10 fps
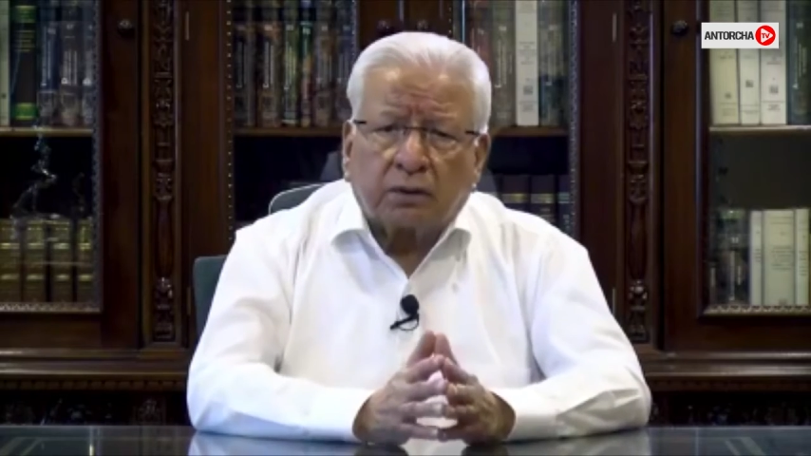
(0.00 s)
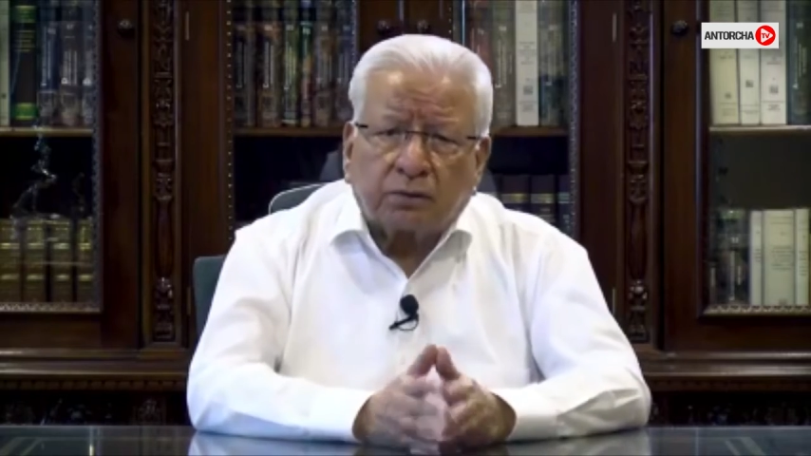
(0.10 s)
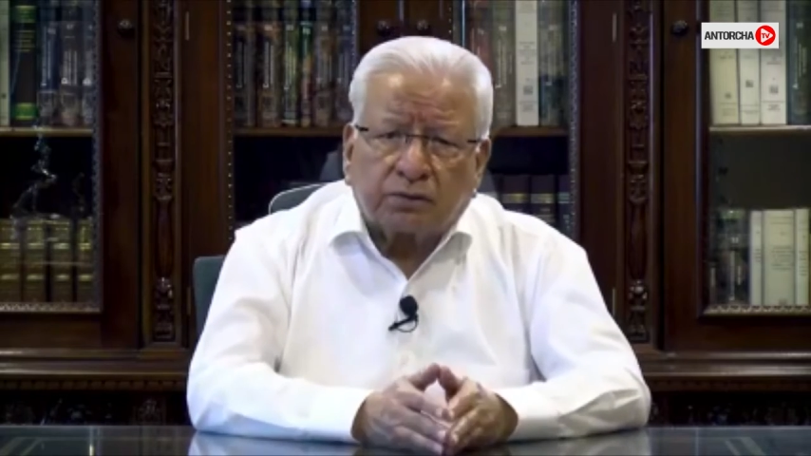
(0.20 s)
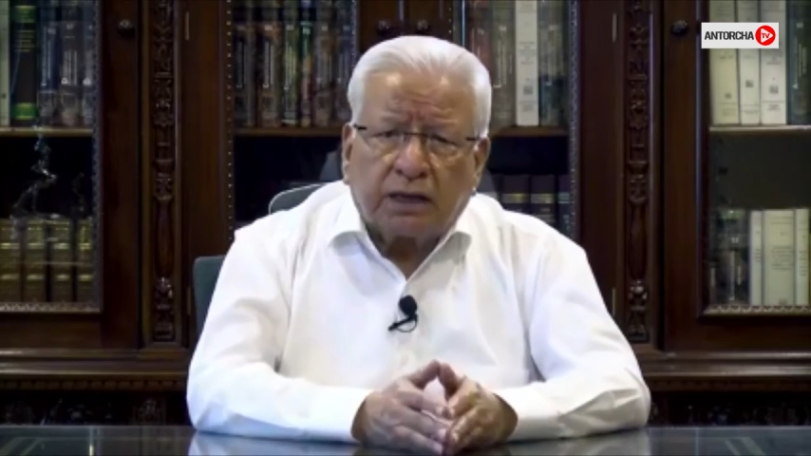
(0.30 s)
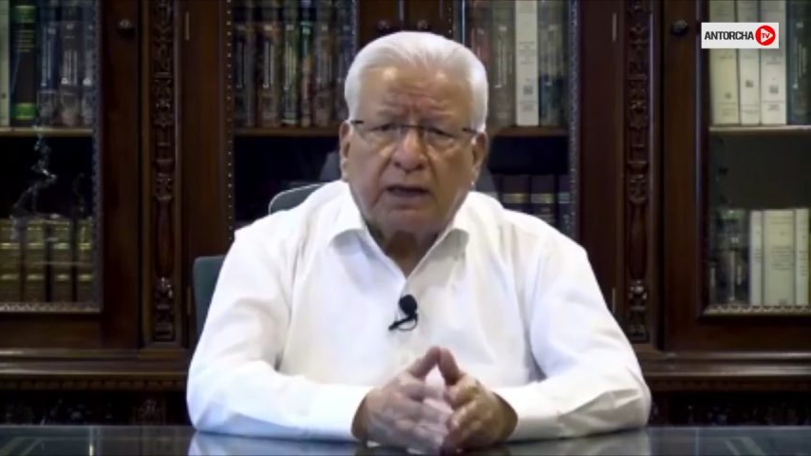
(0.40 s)

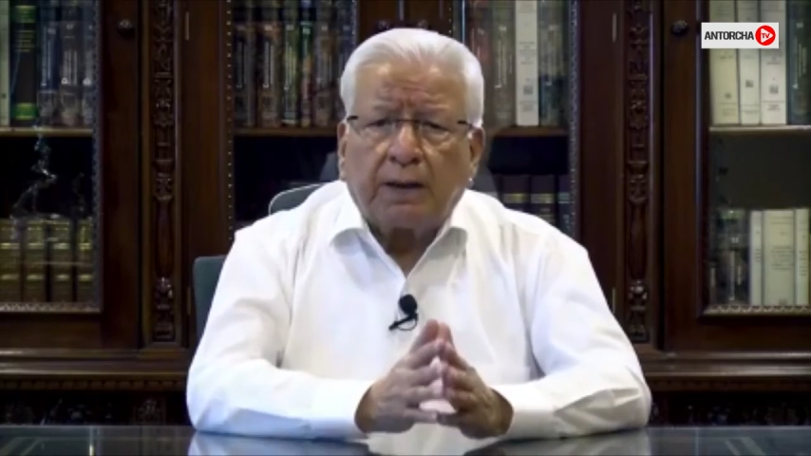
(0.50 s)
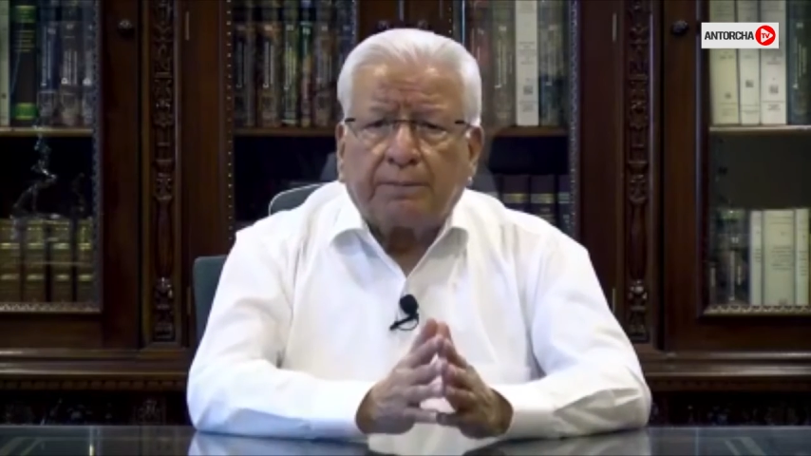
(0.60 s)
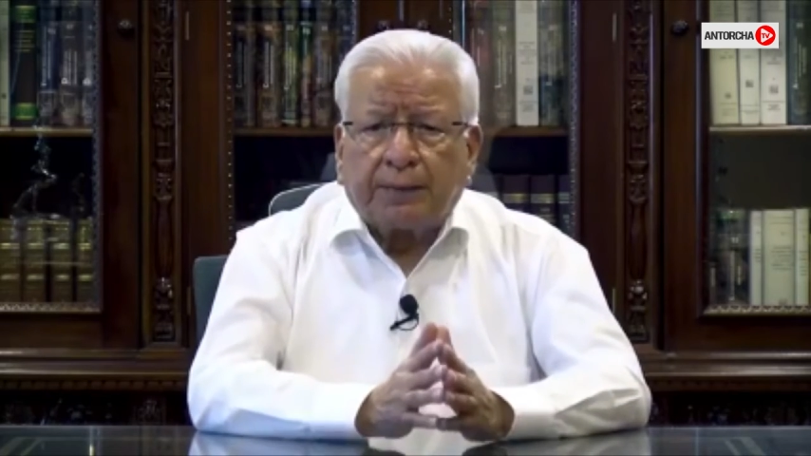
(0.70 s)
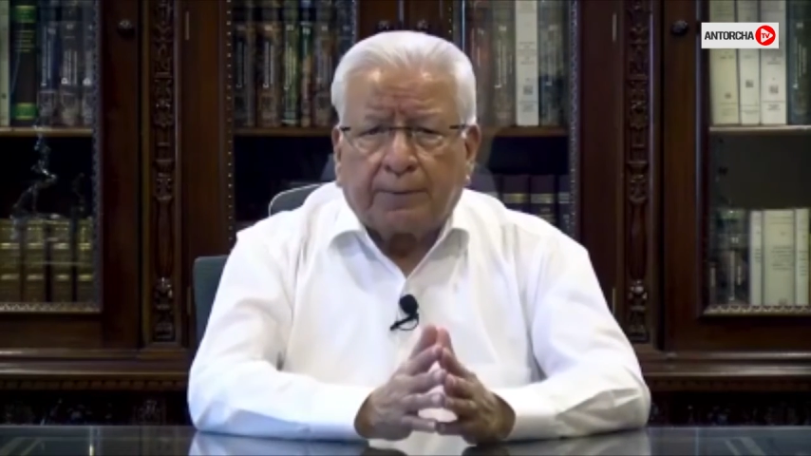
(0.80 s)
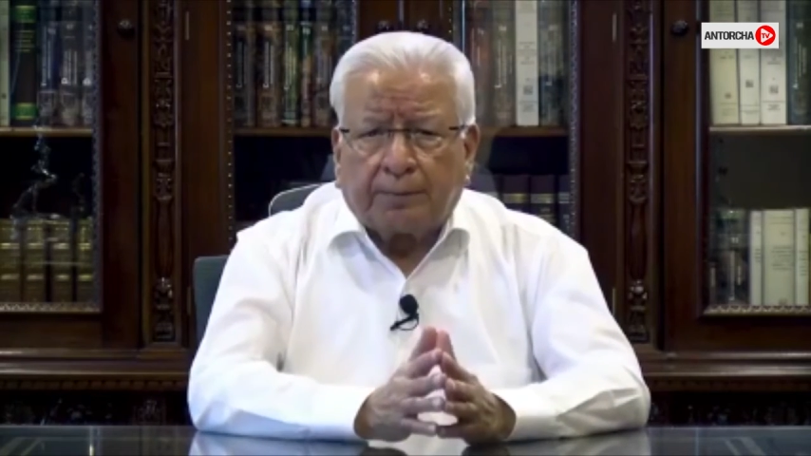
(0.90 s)

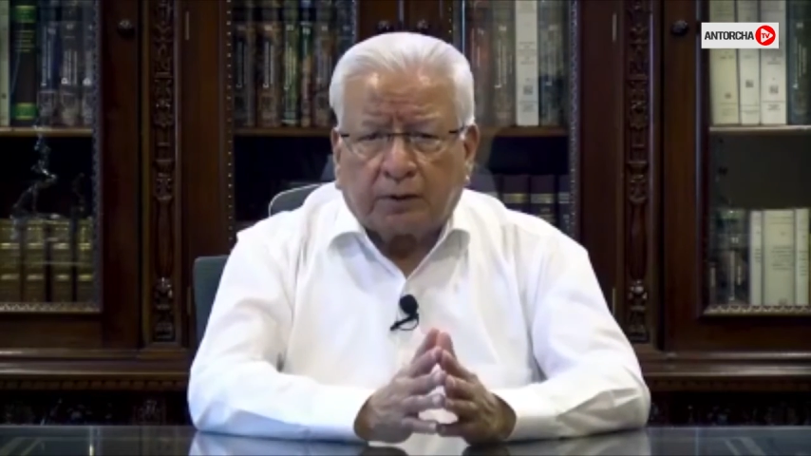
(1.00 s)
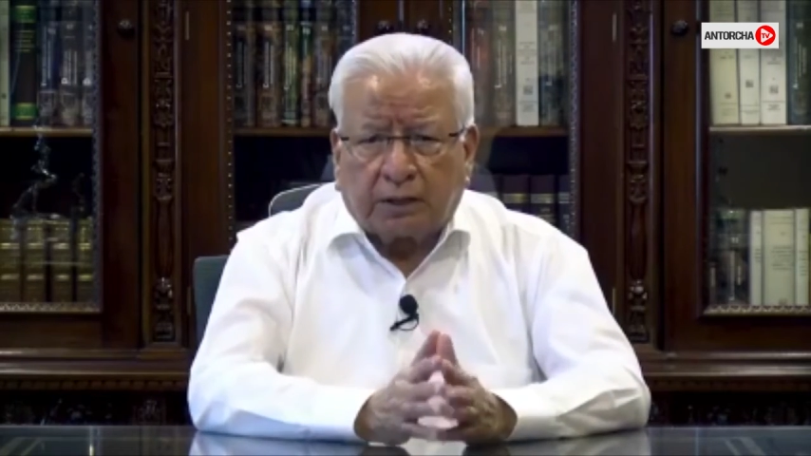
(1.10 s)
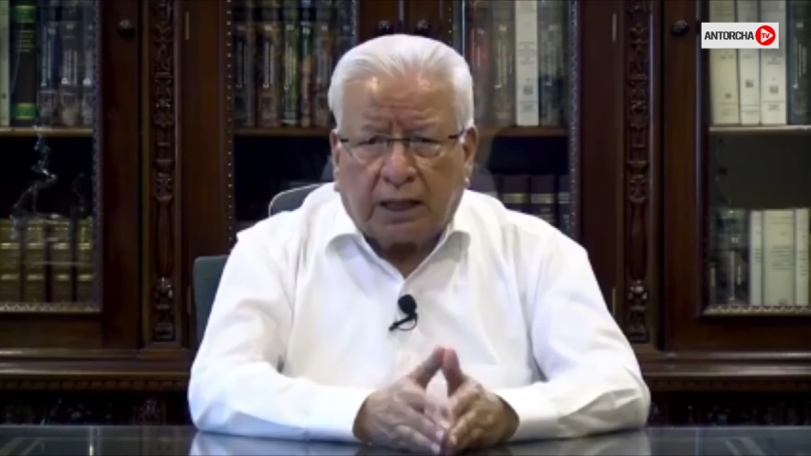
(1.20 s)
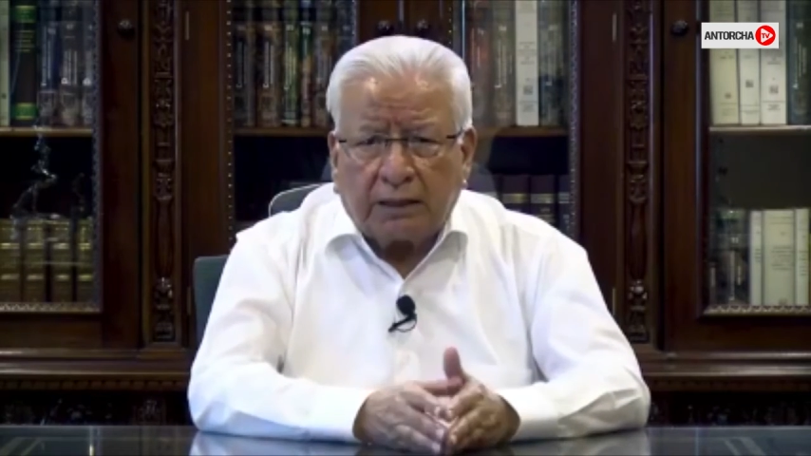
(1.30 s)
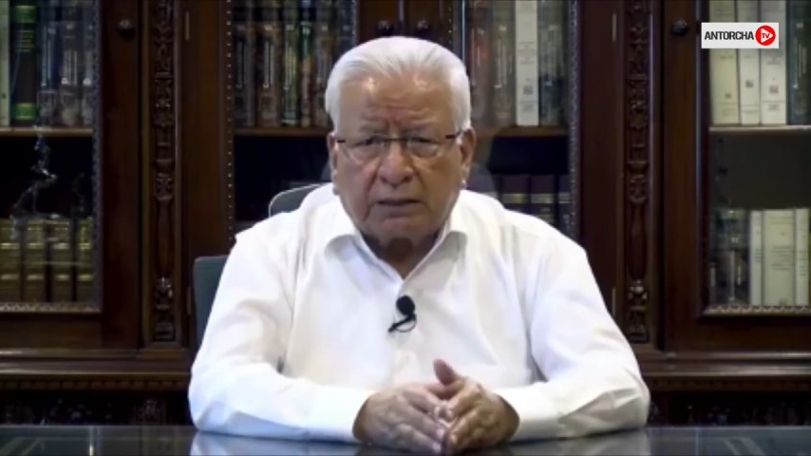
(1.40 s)
grosera,
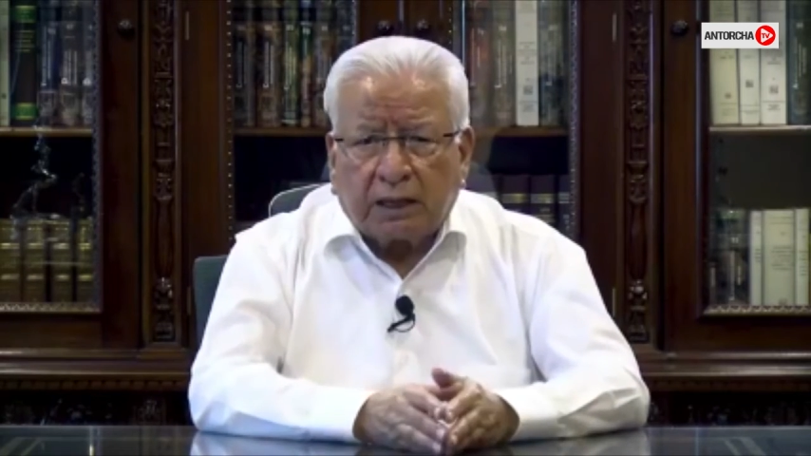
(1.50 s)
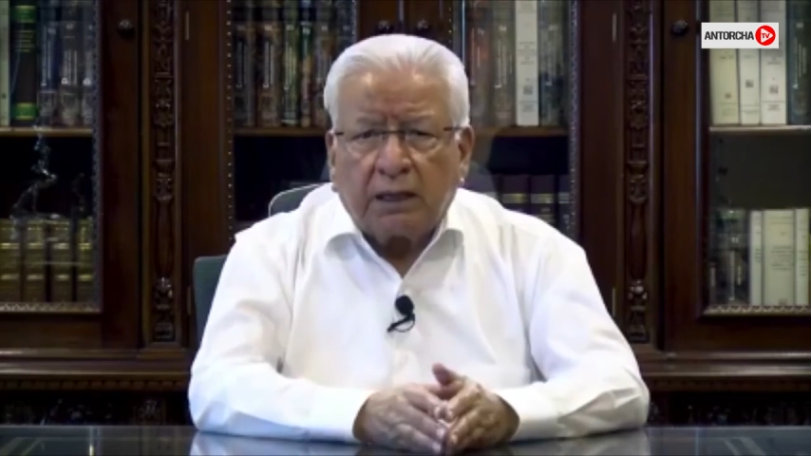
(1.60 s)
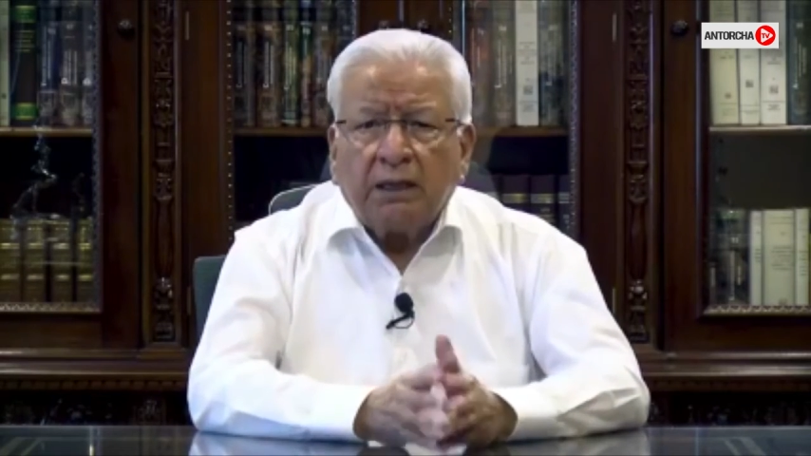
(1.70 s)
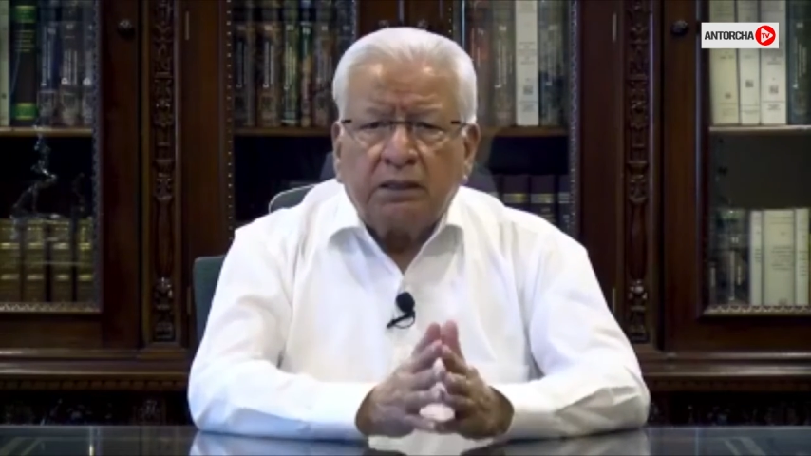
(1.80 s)
prepotente,